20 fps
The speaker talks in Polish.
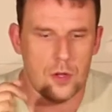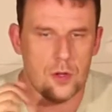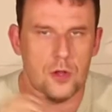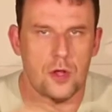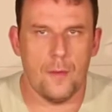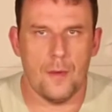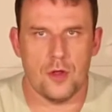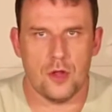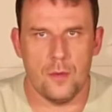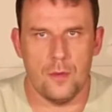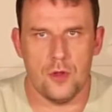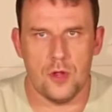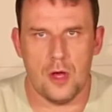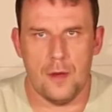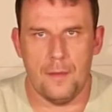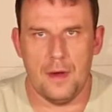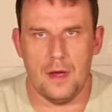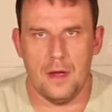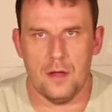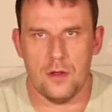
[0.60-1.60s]
Siema, ziomy,
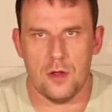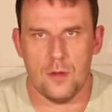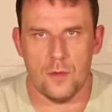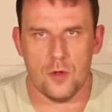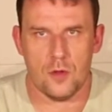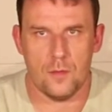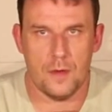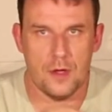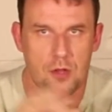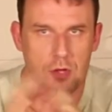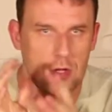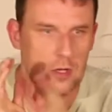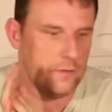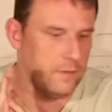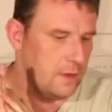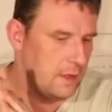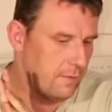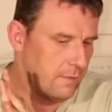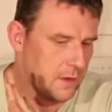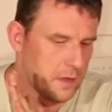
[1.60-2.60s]
siema, siema, ziomeczki,
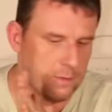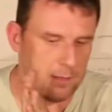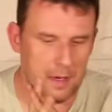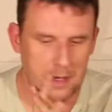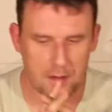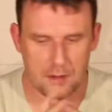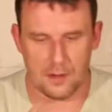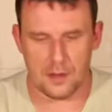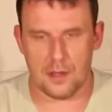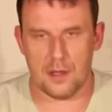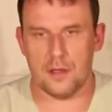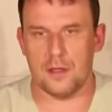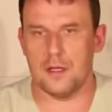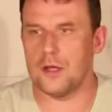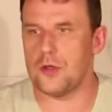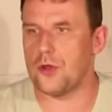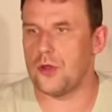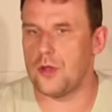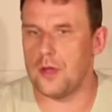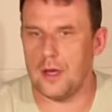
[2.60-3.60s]
witam Was bardzo
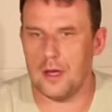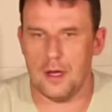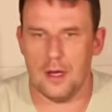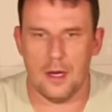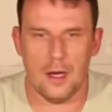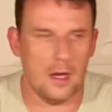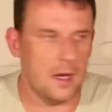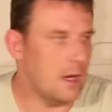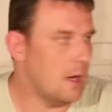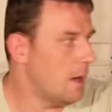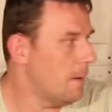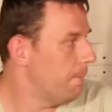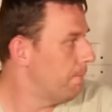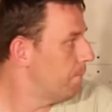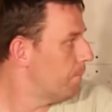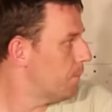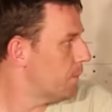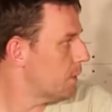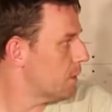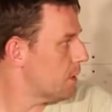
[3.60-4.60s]
serdecznie.
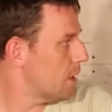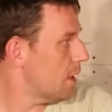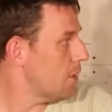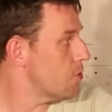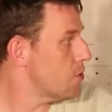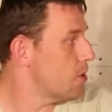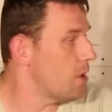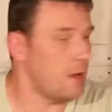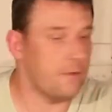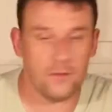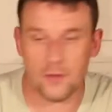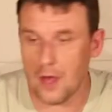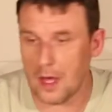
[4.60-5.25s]
Co dzisiaj